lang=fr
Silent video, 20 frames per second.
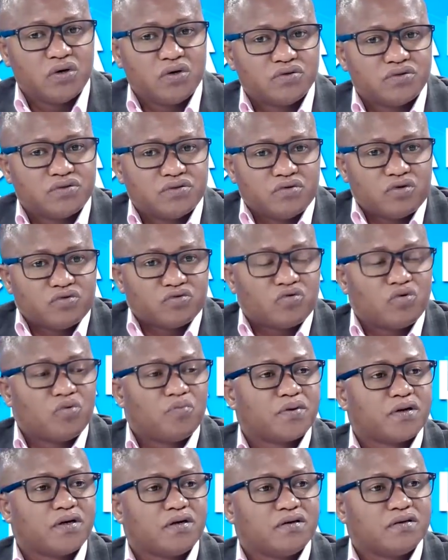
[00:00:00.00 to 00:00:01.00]
on ne
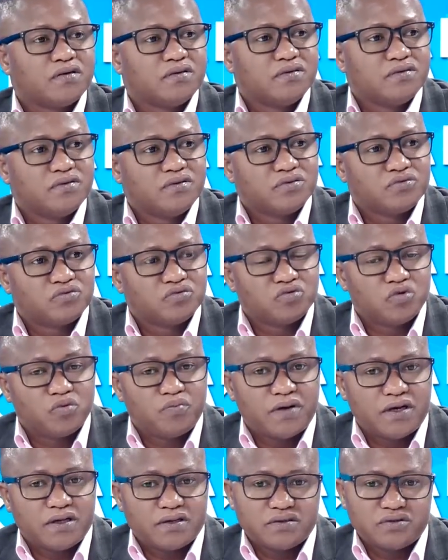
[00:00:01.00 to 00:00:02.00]
comprend euh, toujours
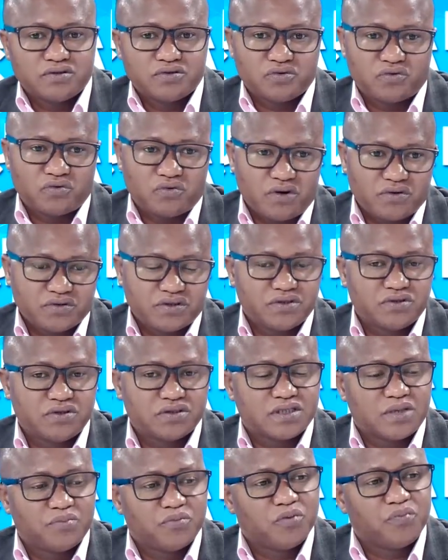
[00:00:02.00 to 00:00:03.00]
pas. Je crois aussi que
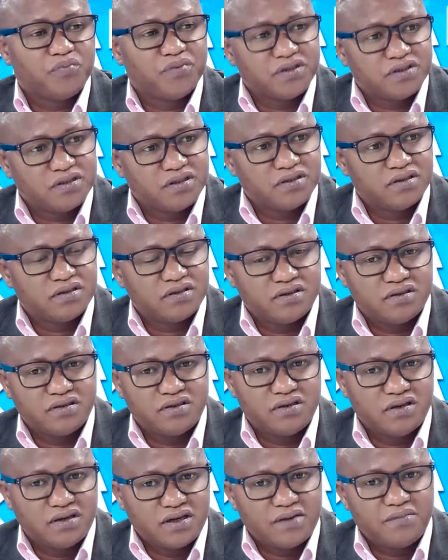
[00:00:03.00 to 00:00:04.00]
ça peut peser
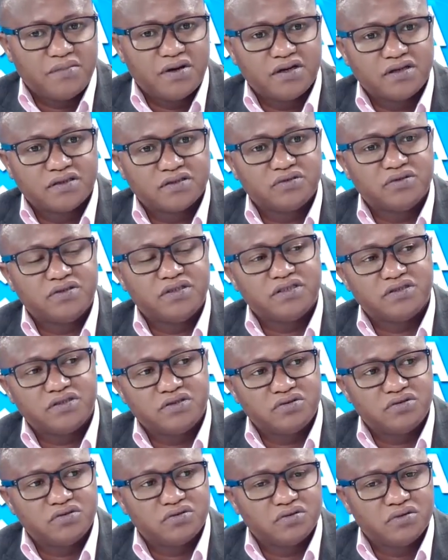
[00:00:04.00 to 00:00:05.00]
dans la balance de
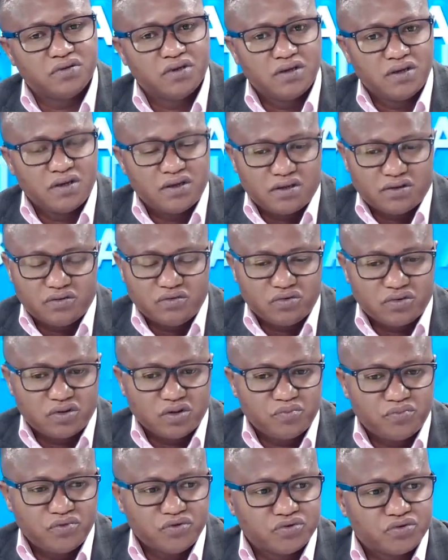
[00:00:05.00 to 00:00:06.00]
décisions, d'autant
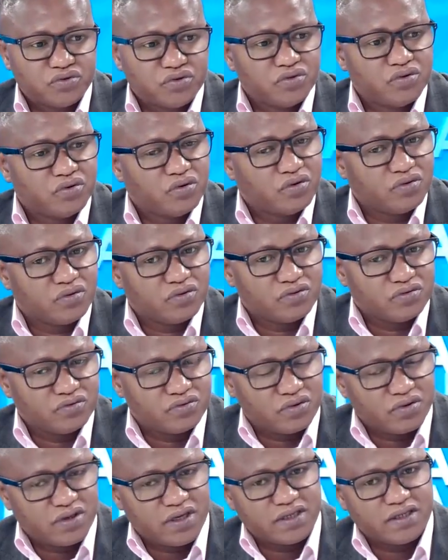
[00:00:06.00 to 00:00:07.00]
plus qu'on
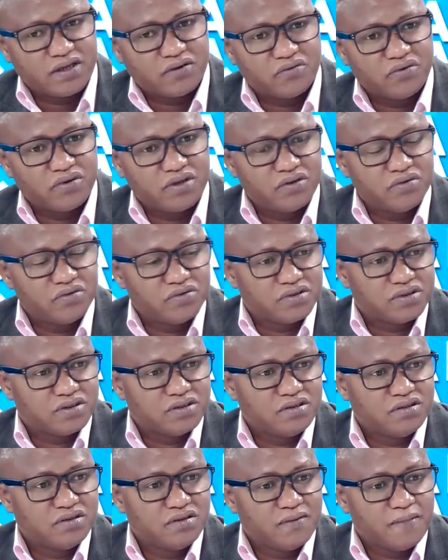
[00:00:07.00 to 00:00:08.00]
regarde à côté
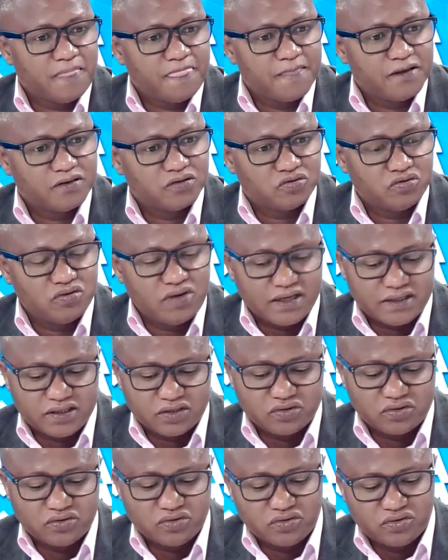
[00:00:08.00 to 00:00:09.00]
aussi euh, sur la
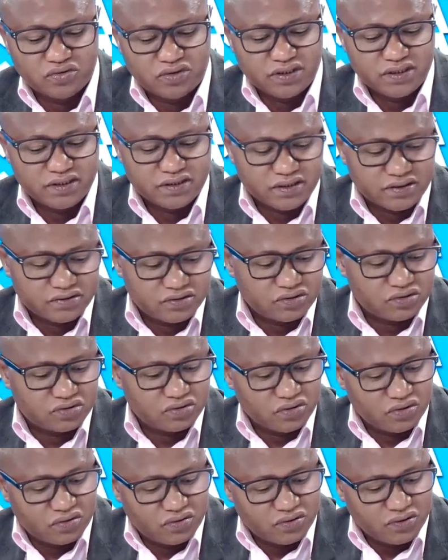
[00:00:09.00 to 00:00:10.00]
question de durée de
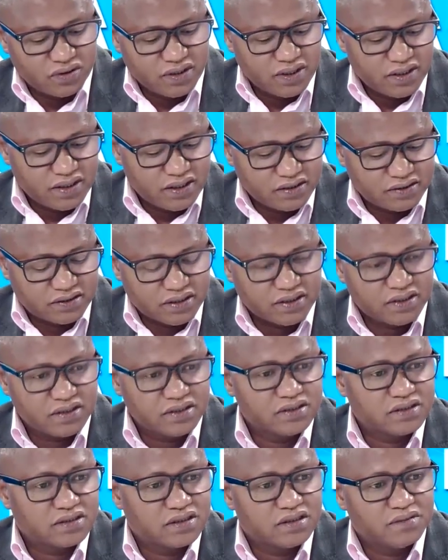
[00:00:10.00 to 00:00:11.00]
transition et
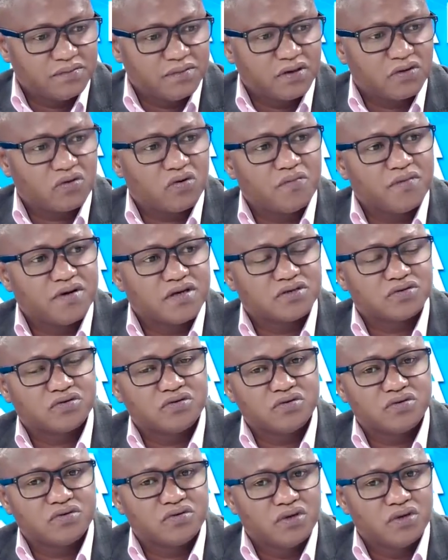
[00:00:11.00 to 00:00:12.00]
certains éléments, comment est-ce que